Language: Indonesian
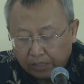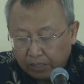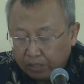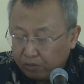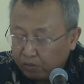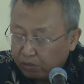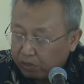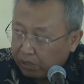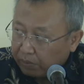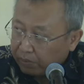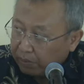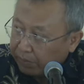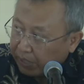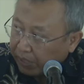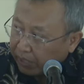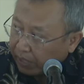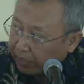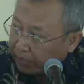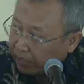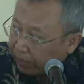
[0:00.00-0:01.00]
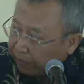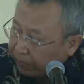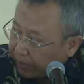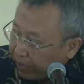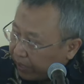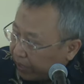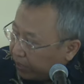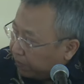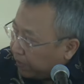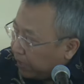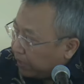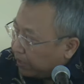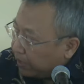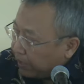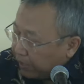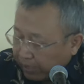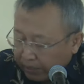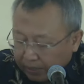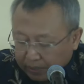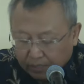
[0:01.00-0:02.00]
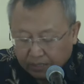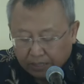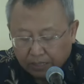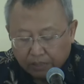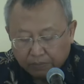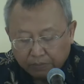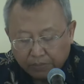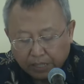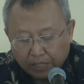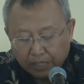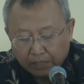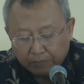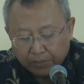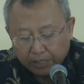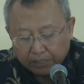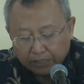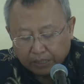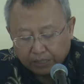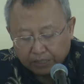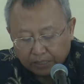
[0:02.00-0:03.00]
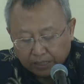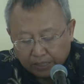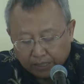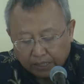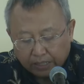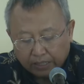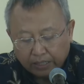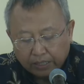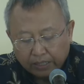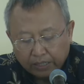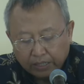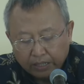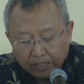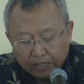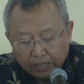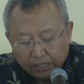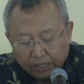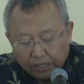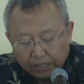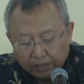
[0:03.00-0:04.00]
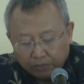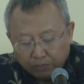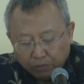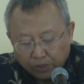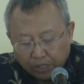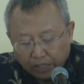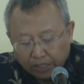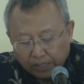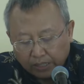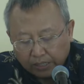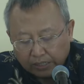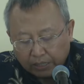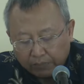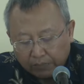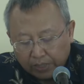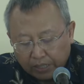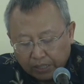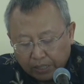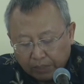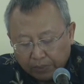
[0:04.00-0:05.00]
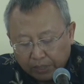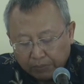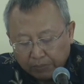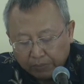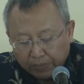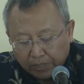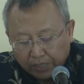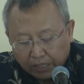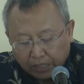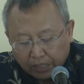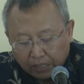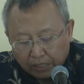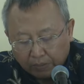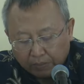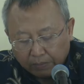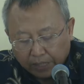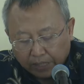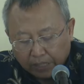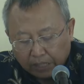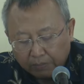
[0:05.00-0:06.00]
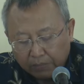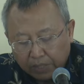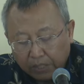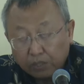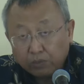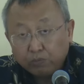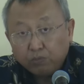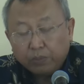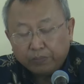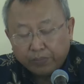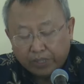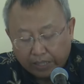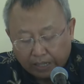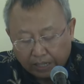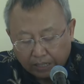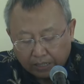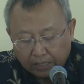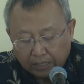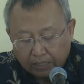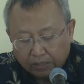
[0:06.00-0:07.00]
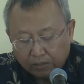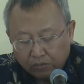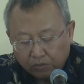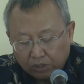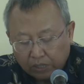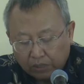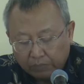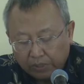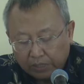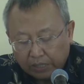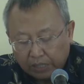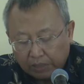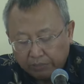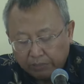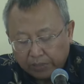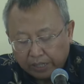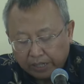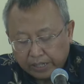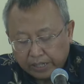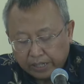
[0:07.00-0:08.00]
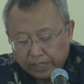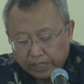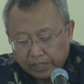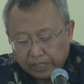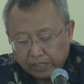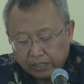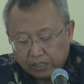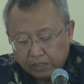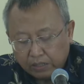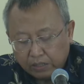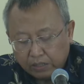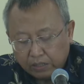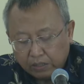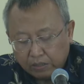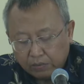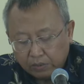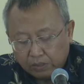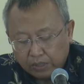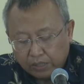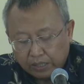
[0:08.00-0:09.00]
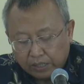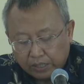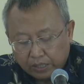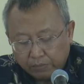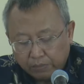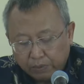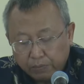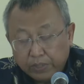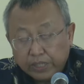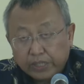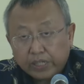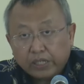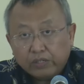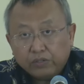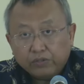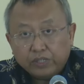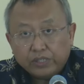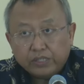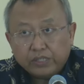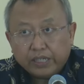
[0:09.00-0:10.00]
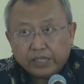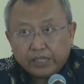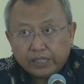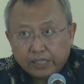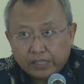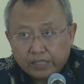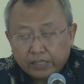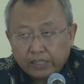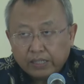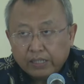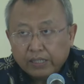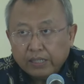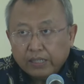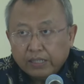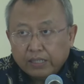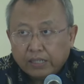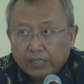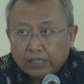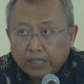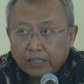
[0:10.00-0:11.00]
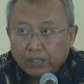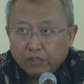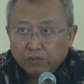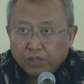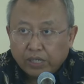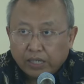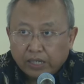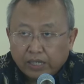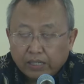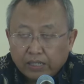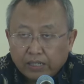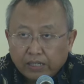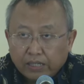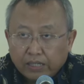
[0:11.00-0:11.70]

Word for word: ini terutama Pak Kaset Press, Pak Ses, dan Pak Mensesnek. Ya, semoga kerjasama ini dapat memberikan kebaikan bagi semua pihak, terutama dalam merayakan HUT Republik Indonesia ini. Dan tadi juga